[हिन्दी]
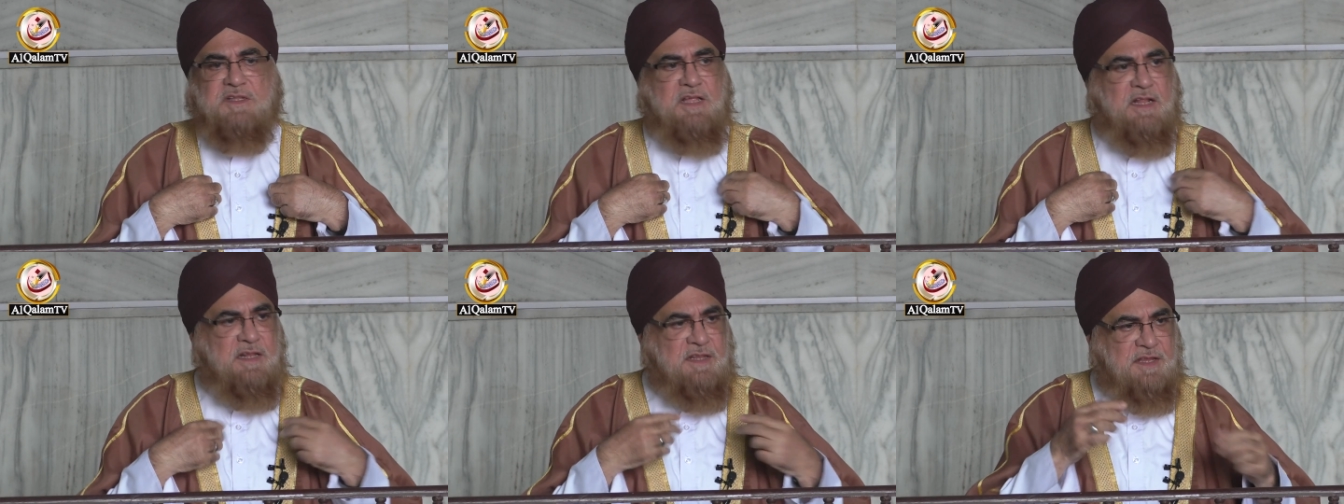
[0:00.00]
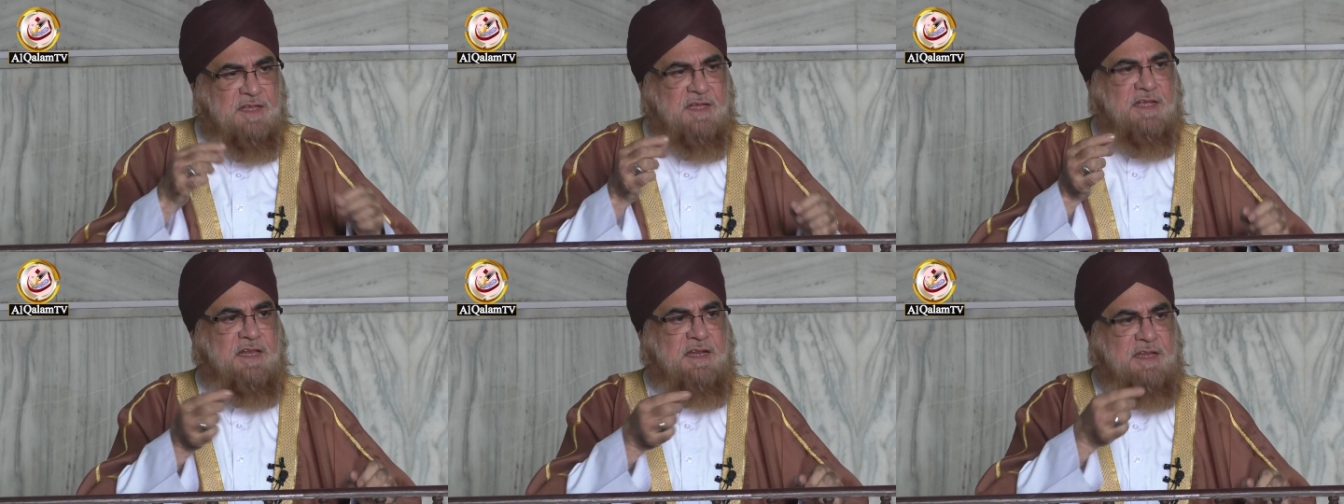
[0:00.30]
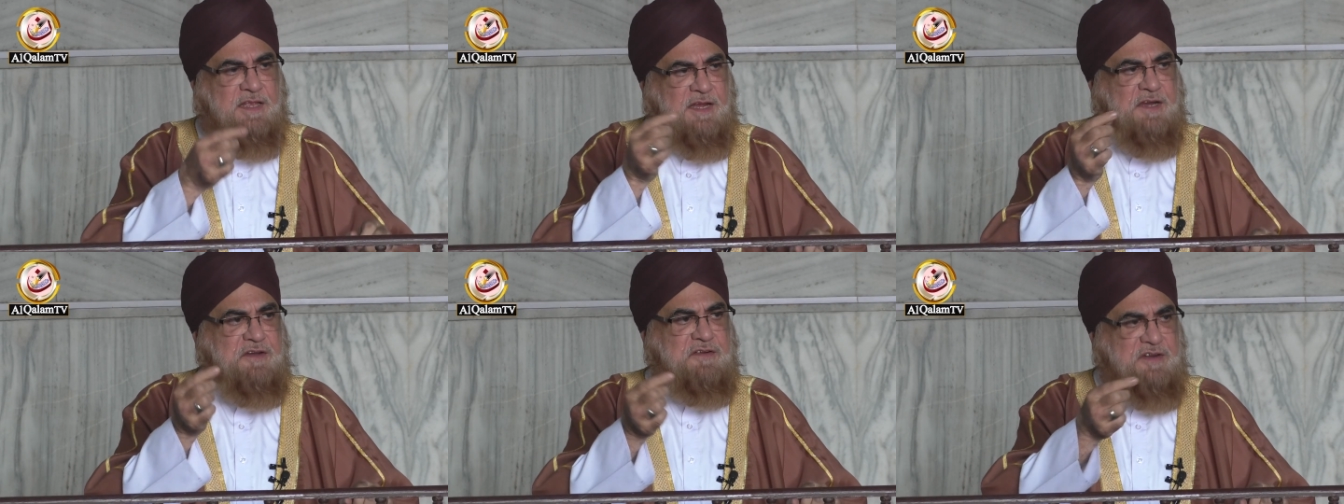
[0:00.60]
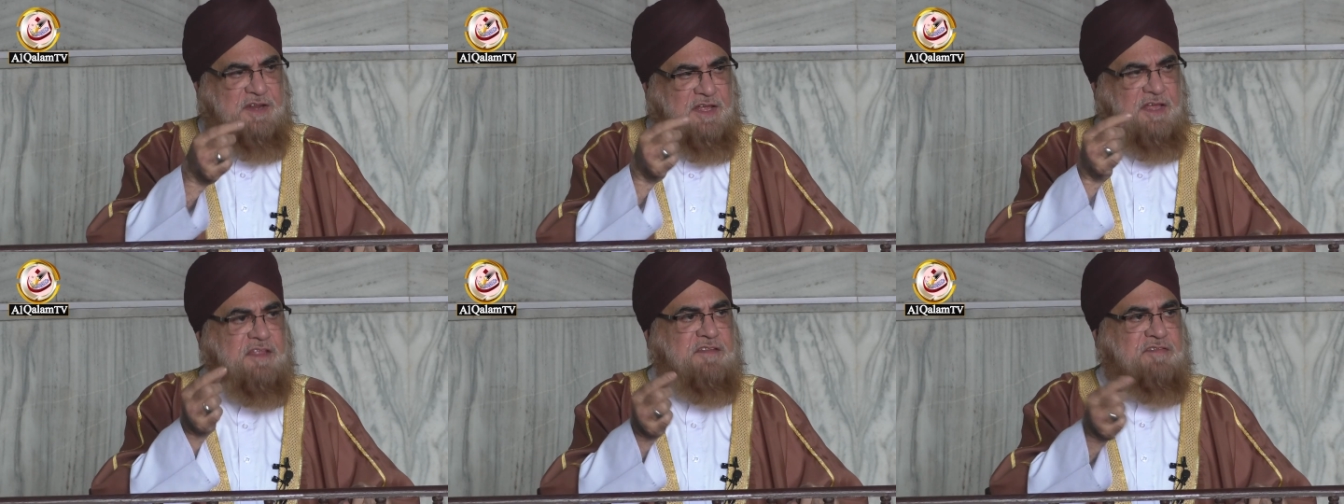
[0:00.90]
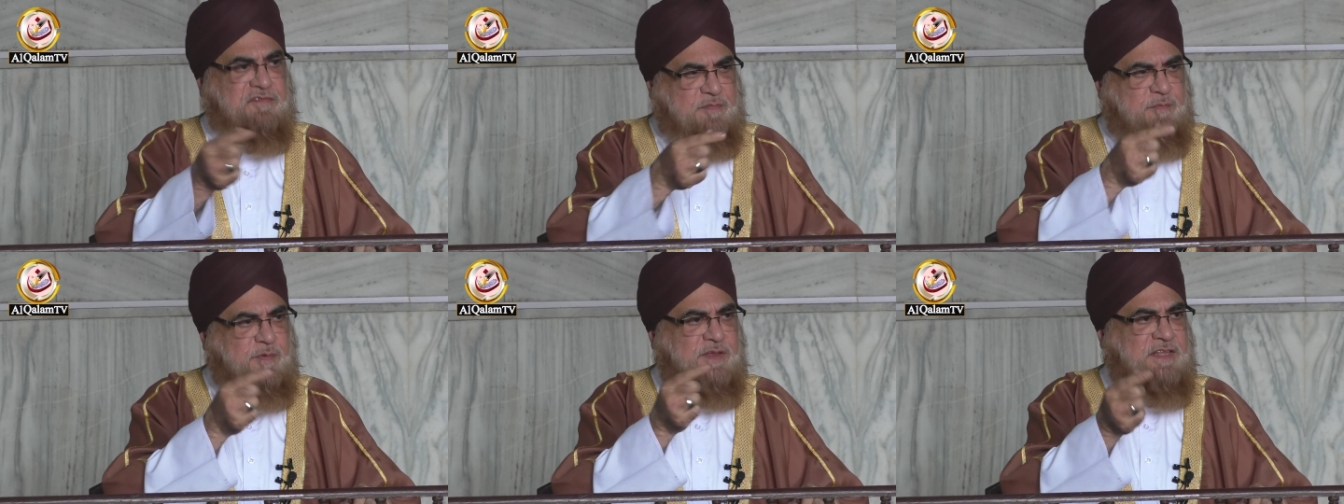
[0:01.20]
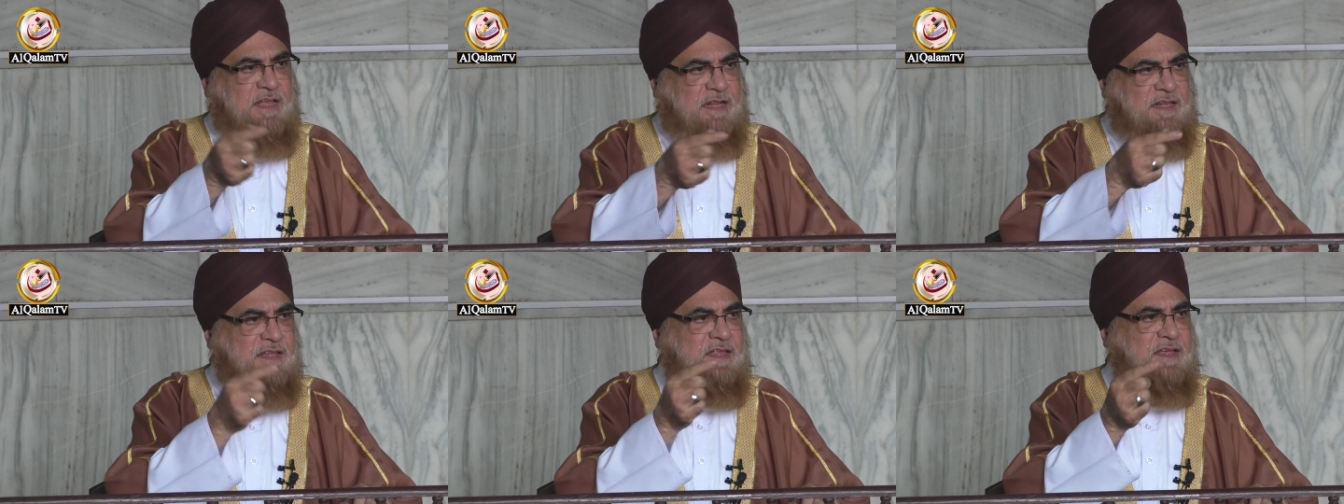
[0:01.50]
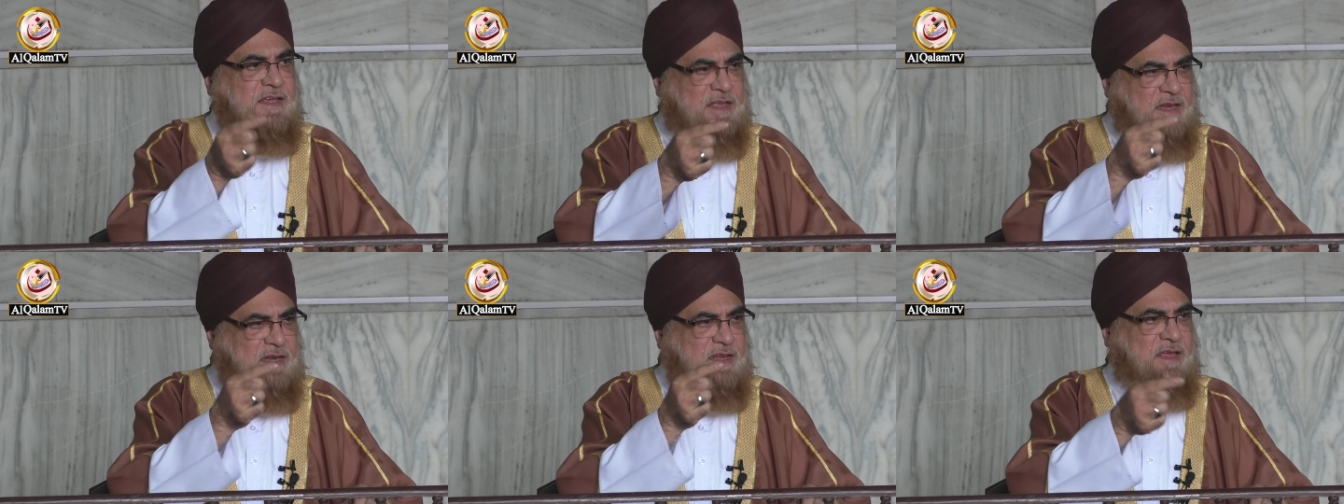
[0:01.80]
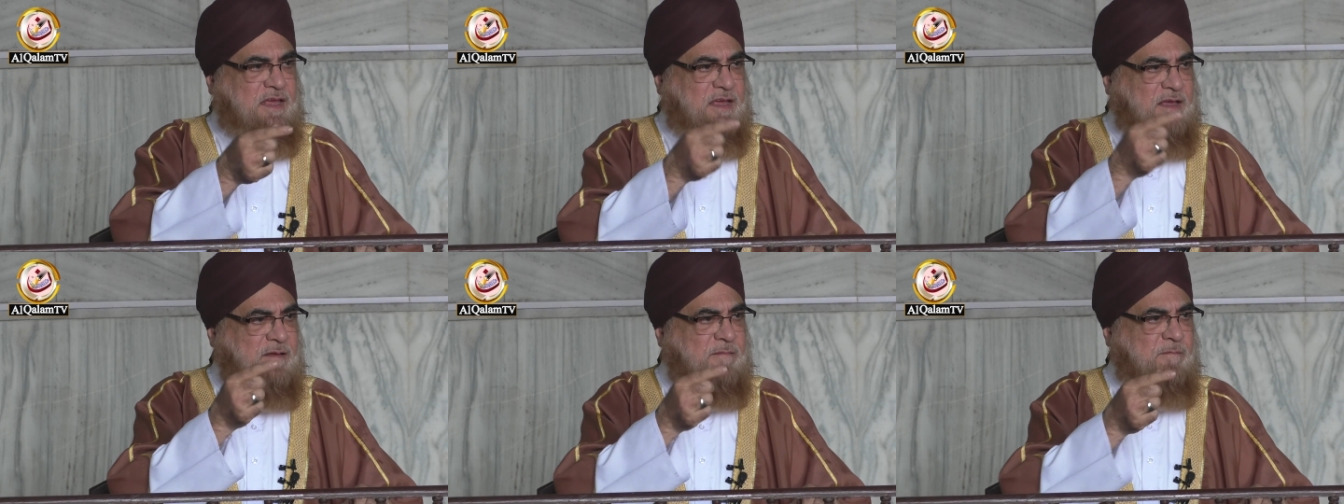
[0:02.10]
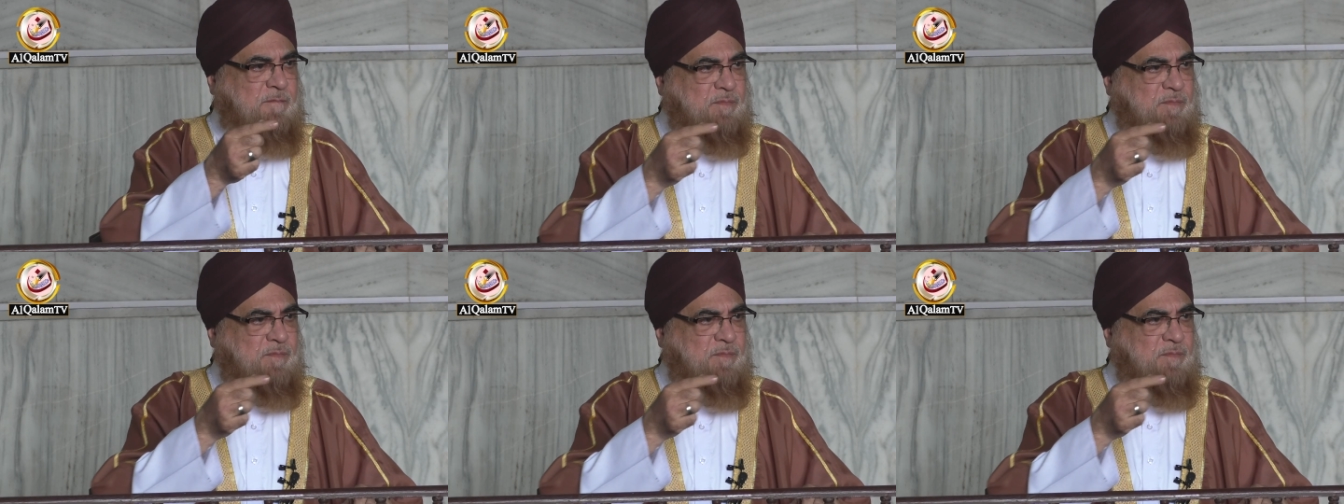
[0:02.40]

बदलने के लिए टेस्ट बदलने के लिए